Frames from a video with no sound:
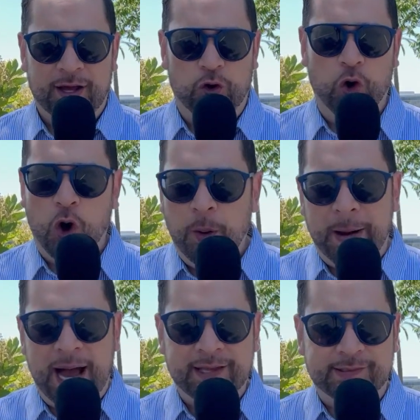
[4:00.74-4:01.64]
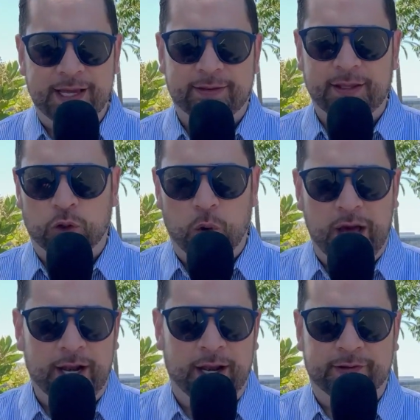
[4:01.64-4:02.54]
no va a ser
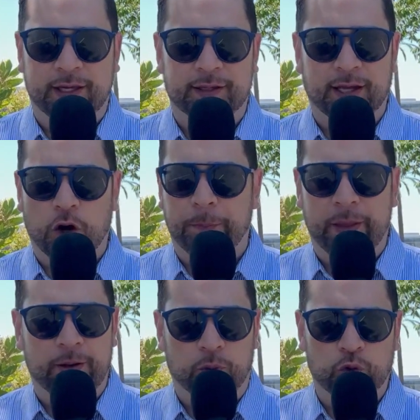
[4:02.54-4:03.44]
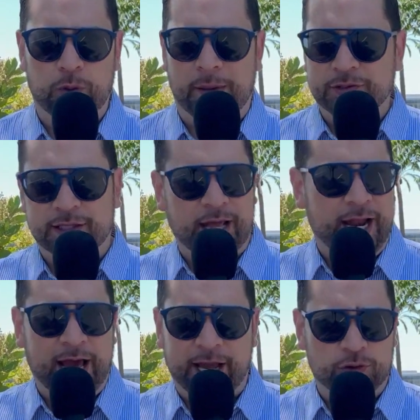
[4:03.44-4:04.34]
titular en la siguiente Copa del Mundo. Y vamos a
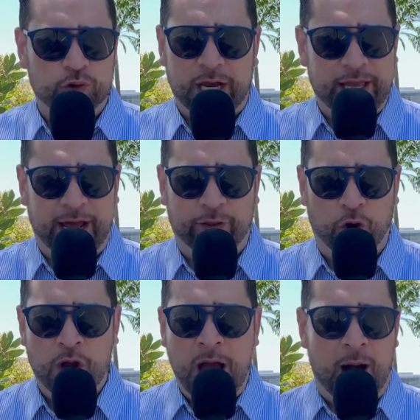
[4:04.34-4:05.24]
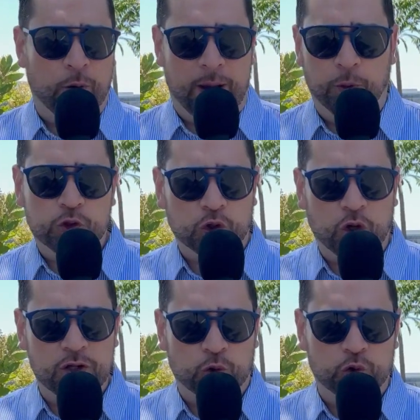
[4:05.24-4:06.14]
tener a Jesús Gallardo, aunque a muchos no
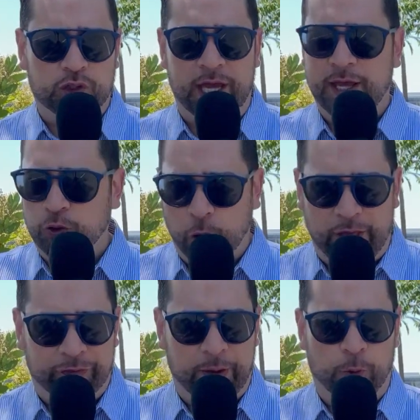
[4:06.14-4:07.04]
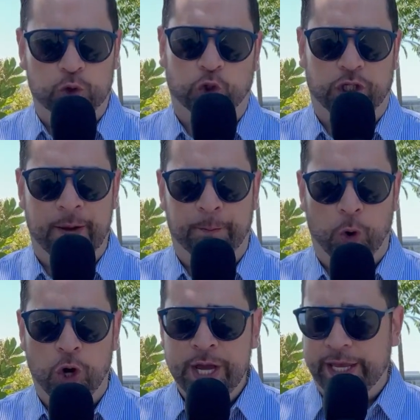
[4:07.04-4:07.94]
les guste, durante mucho
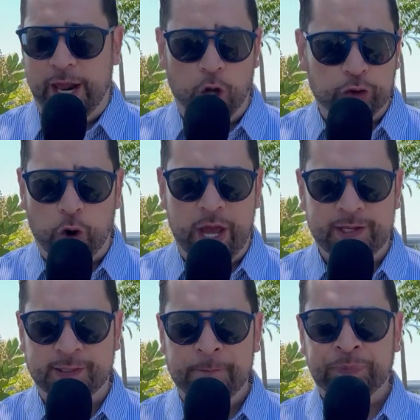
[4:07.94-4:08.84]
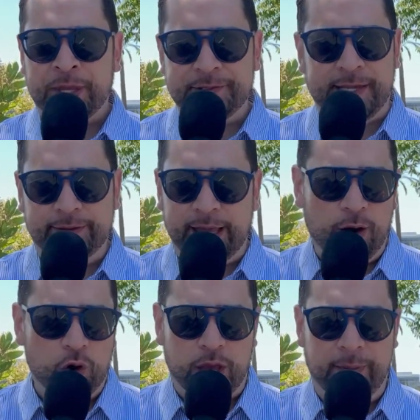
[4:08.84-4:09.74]
tiempo. Y el otro es
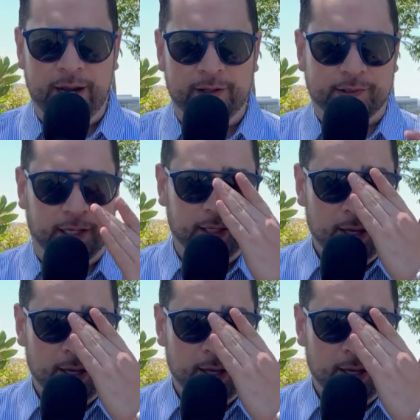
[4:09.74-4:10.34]
Santiago Jiménez, ¿eh?